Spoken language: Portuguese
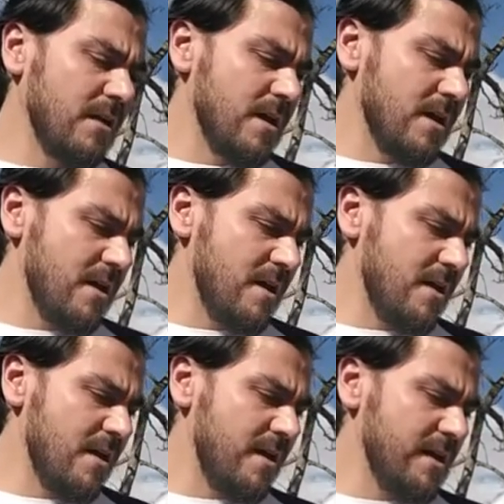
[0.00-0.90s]

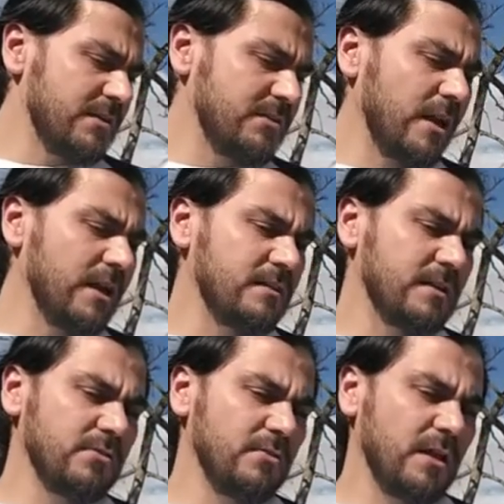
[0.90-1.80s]
É... história da
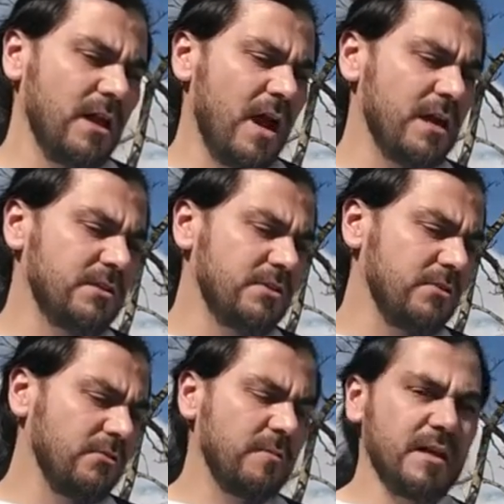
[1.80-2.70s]
censura na
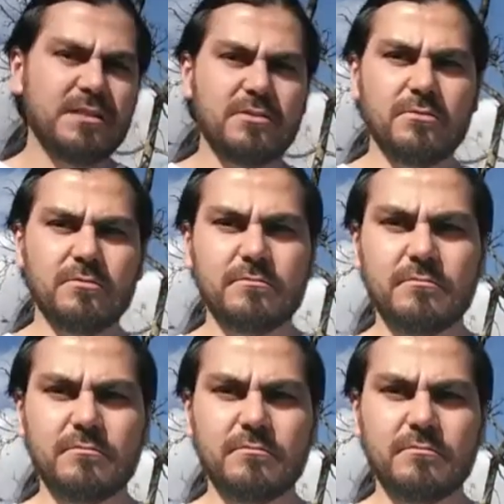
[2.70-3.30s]
arte no Brasil.